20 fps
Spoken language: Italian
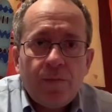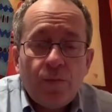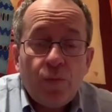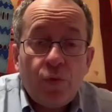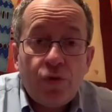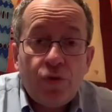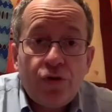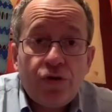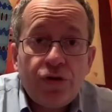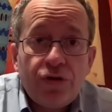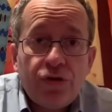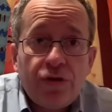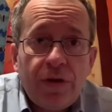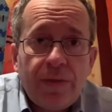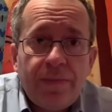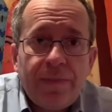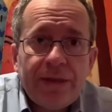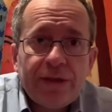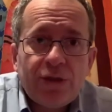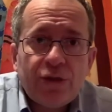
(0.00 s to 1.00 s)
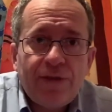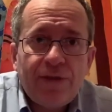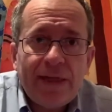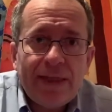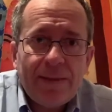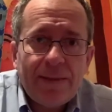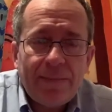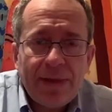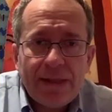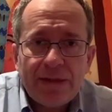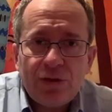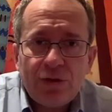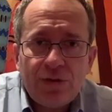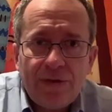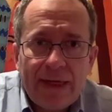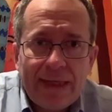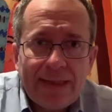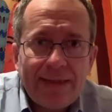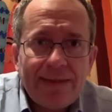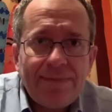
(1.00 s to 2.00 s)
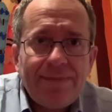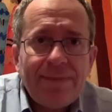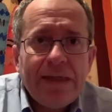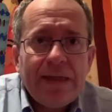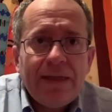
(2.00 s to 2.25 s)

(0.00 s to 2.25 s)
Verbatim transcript: Buongiorno e bentrovate e bentrovati.